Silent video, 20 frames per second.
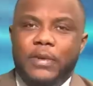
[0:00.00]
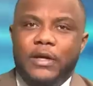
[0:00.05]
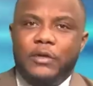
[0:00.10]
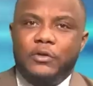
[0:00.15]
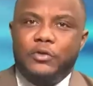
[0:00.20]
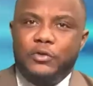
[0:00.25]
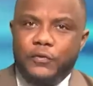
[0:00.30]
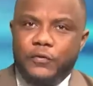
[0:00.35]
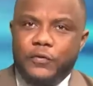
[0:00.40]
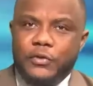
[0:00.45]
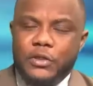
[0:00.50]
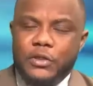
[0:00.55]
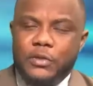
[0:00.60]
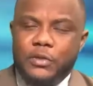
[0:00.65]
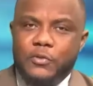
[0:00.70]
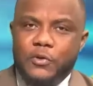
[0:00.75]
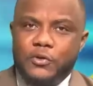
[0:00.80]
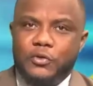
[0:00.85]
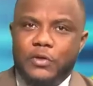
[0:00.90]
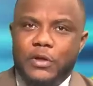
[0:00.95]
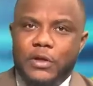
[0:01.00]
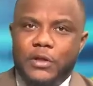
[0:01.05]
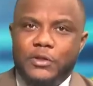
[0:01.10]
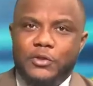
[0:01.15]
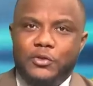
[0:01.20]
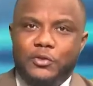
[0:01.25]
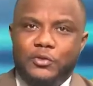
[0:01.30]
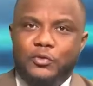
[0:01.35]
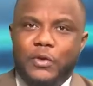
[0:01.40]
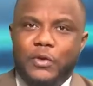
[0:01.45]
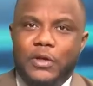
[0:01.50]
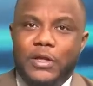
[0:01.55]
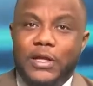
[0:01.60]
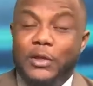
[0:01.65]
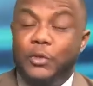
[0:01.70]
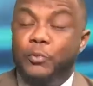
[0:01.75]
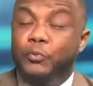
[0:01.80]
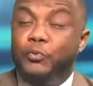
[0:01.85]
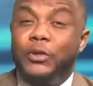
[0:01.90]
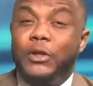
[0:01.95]
en parlent suffisamment sur la question du
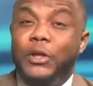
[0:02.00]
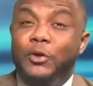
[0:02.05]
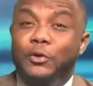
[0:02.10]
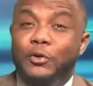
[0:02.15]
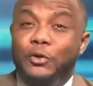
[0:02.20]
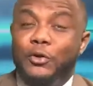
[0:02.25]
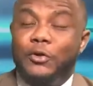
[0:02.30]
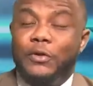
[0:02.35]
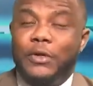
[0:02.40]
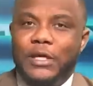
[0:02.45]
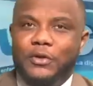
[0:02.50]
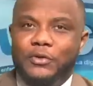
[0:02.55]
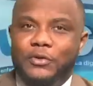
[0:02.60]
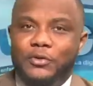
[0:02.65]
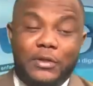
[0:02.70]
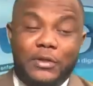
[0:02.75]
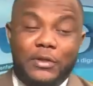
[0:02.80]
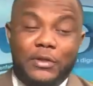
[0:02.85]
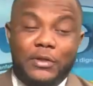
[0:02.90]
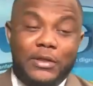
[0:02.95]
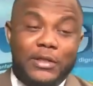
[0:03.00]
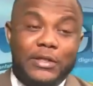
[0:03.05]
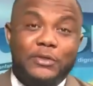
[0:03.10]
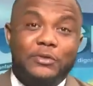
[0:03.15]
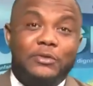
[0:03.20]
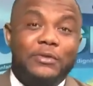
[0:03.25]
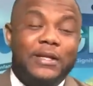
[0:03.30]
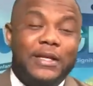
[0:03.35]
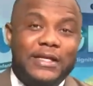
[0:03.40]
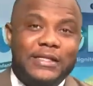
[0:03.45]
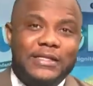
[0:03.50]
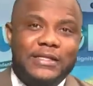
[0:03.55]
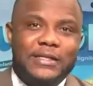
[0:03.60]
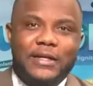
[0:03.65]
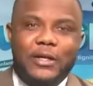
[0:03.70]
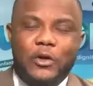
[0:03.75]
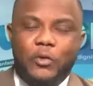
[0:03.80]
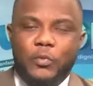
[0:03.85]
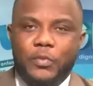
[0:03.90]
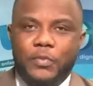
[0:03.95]
Rwanda, depuis très longtemps d'ailleurs, sur les questions de l'Est
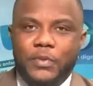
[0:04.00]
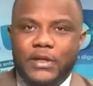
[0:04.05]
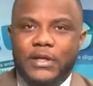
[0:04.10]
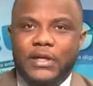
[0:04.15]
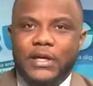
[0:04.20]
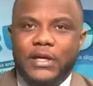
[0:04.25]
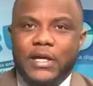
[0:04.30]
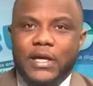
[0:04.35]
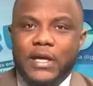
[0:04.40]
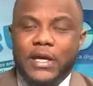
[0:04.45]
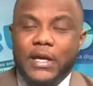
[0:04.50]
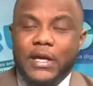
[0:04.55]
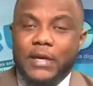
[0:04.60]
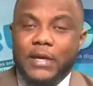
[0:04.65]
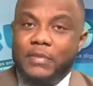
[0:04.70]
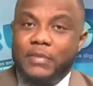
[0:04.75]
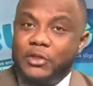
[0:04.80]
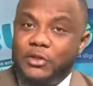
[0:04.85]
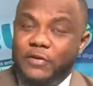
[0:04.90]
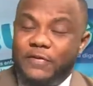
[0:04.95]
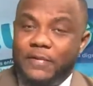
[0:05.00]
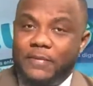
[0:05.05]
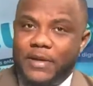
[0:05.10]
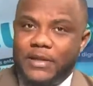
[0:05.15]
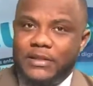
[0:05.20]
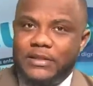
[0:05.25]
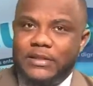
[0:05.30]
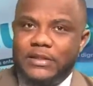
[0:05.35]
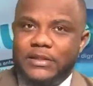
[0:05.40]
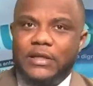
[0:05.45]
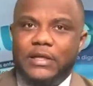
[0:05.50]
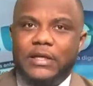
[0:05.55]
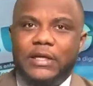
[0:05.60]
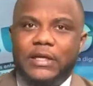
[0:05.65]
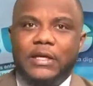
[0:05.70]
de leur public, eh bien je fais partie.